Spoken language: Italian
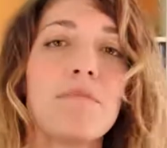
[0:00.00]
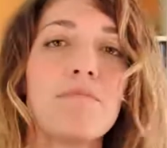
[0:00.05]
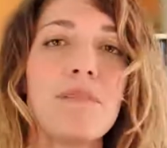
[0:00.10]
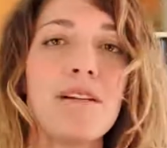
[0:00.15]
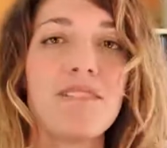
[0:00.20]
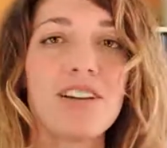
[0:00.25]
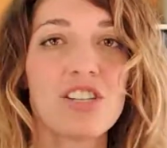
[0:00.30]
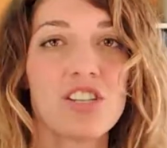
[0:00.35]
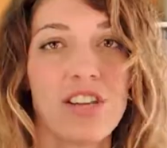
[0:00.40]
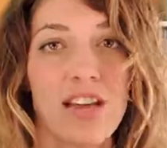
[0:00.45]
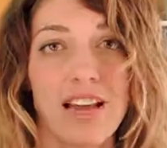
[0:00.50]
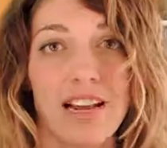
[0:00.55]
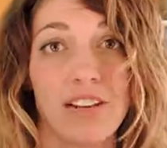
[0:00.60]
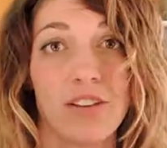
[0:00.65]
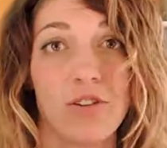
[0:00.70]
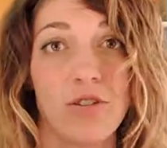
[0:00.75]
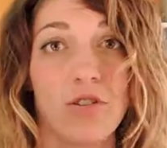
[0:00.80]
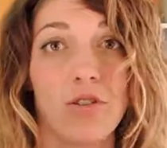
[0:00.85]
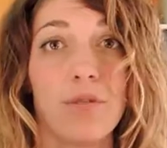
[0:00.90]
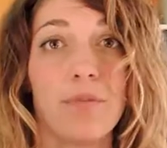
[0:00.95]
ma va
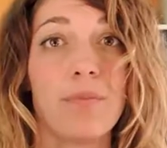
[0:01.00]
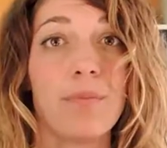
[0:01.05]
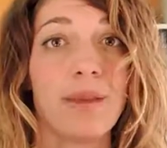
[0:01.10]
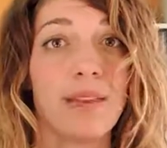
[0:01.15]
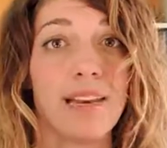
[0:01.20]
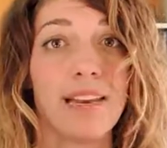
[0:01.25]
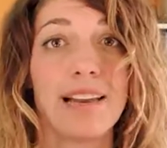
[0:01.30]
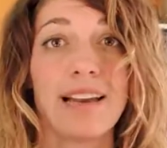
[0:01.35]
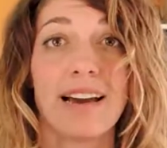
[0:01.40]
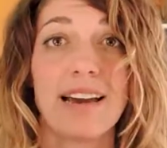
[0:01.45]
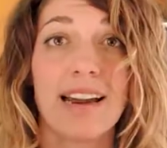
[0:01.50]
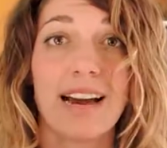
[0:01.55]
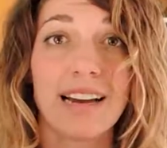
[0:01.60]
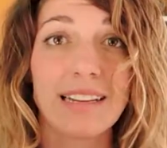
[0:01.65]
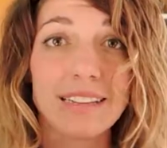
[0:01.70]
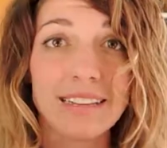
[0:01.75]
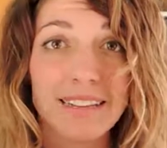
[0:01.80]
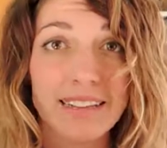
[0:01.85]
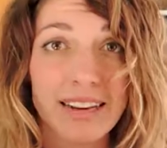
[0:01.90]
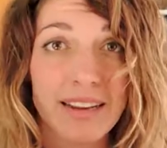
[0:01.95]
scelto per il
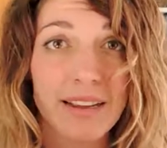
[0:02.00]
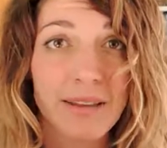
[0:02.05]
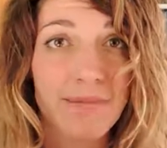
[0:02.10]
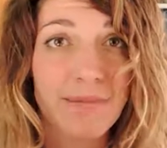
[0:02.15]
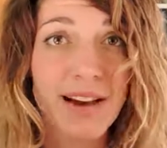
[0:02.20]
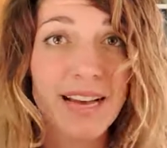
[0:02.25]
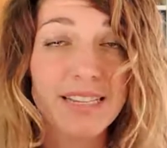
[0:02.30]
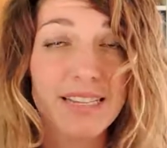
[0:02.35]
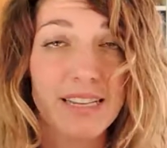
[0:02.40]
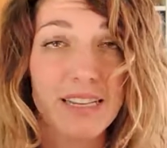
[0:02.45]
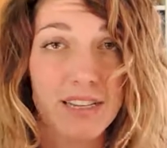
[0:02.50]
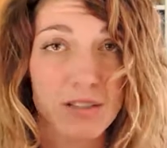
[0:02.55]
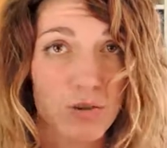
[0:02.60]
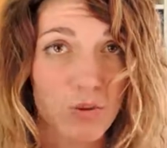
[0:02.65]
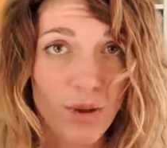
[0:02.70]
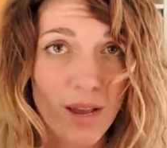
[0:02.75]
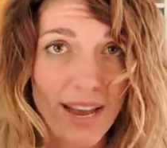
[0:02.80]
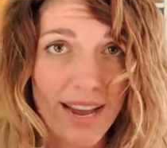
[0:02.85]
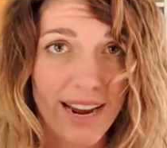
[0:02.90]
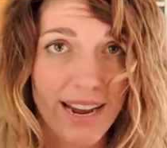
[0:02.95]
carattere, in base al
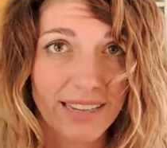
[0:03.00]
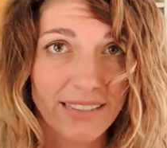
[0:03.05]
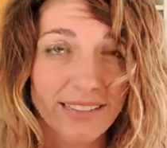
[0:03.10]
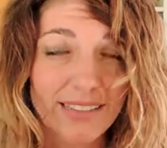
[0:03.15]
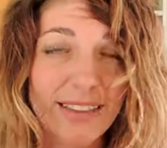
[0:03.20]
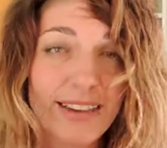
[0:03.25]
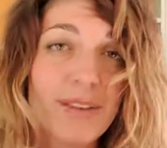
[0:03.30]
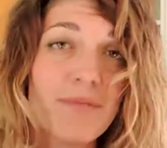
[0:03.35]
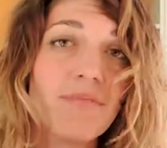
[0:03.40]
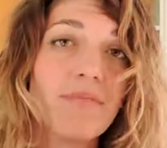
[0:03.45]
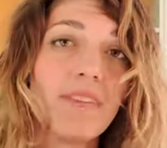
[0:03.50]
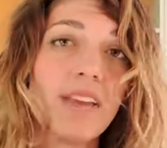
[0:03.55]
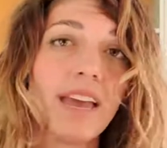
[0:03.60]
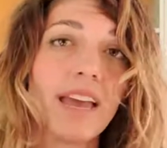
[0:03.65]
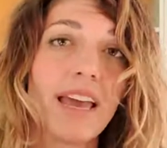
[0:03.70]
suo carattere